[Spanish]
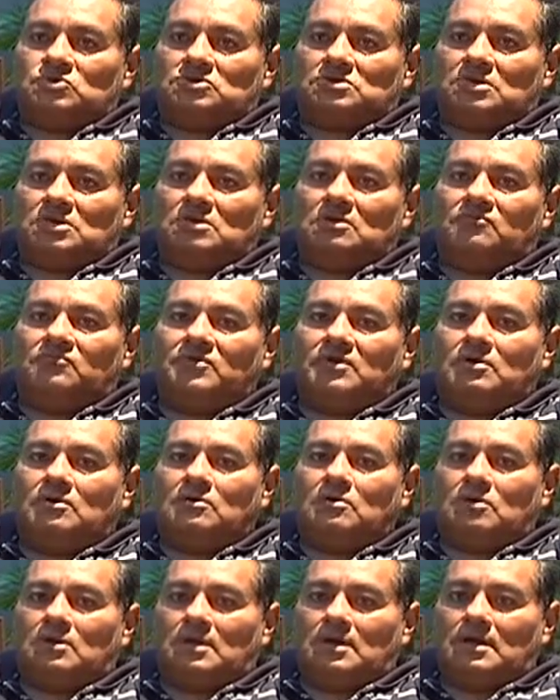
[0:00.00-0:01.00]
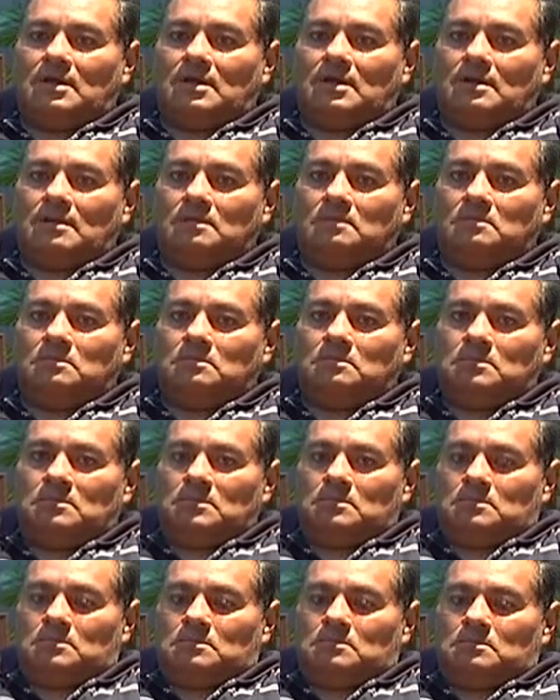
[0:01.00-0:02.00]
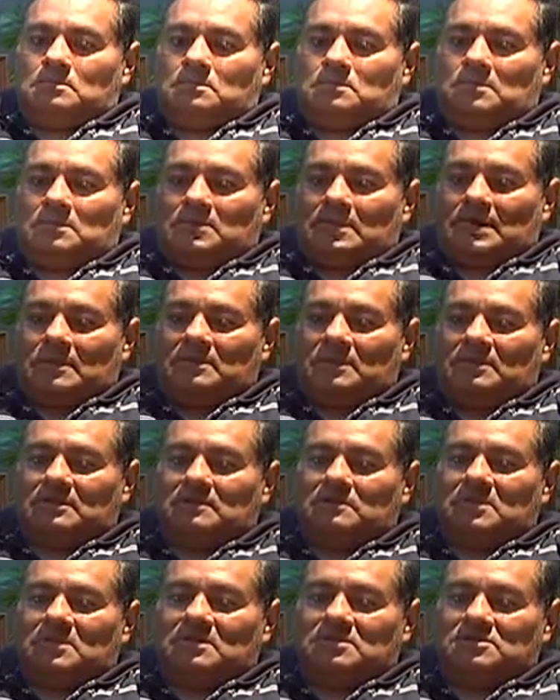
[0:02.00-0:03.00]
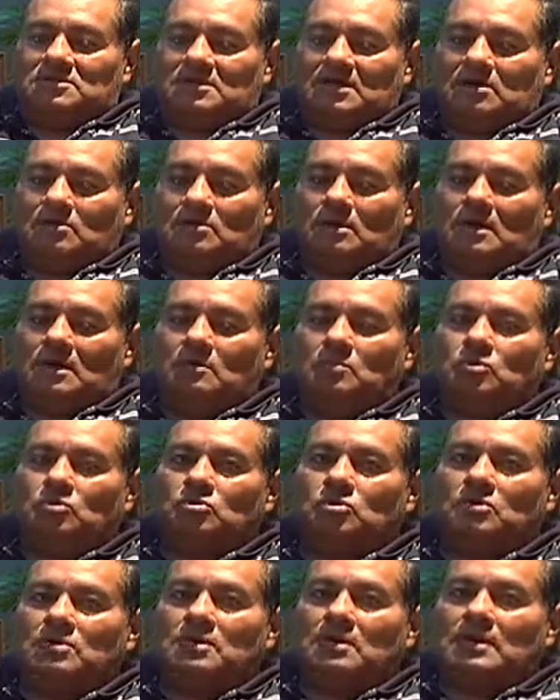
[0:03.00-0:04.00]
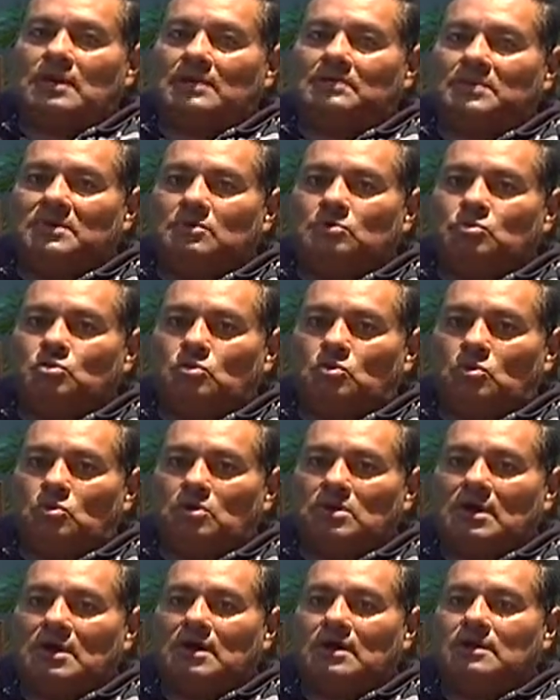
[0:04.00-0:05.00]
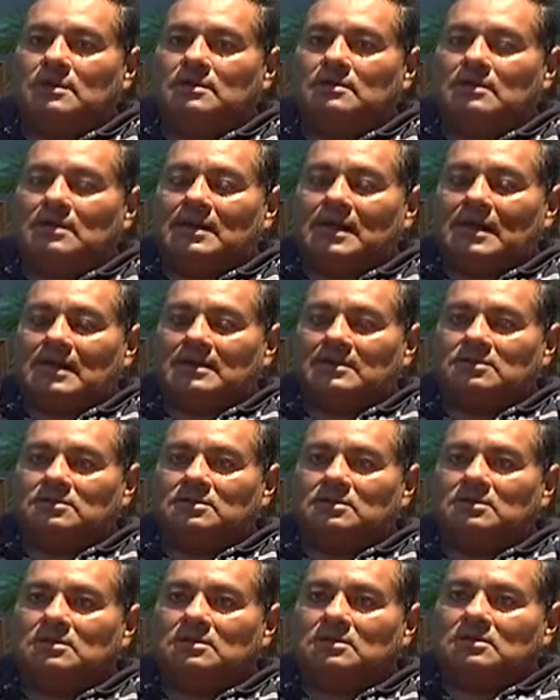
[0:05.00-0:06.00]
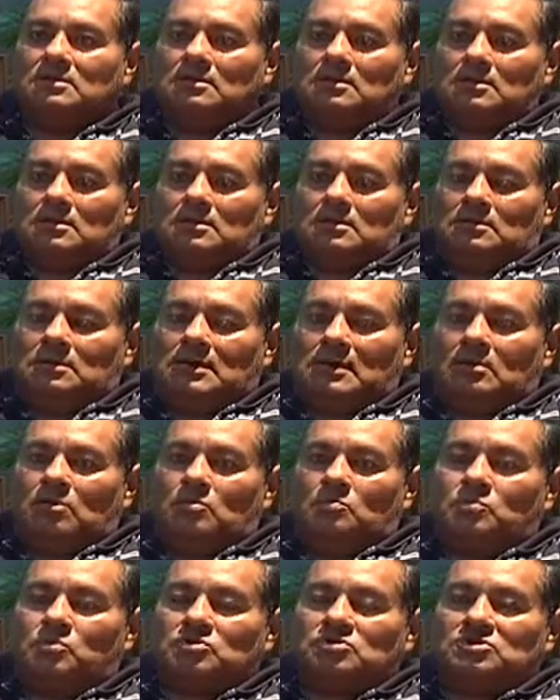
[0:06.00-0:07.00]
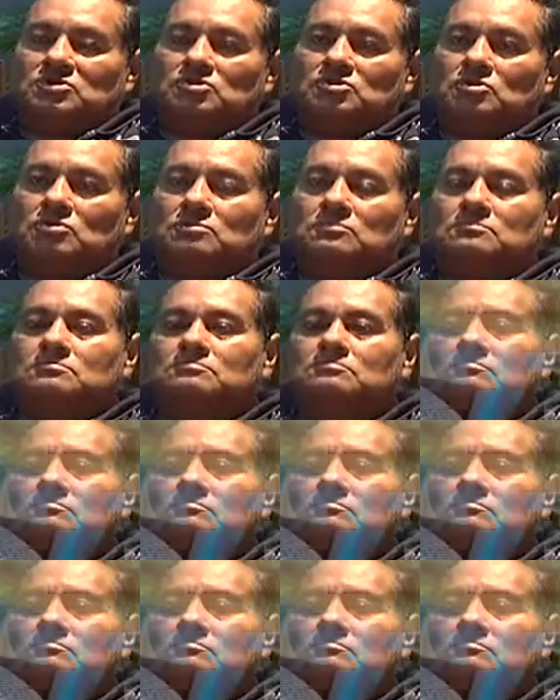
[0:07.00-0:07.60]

Entonces ellos fueron los que realmente me iniciaron en el mundo de la pintura, del arte, de, la composición.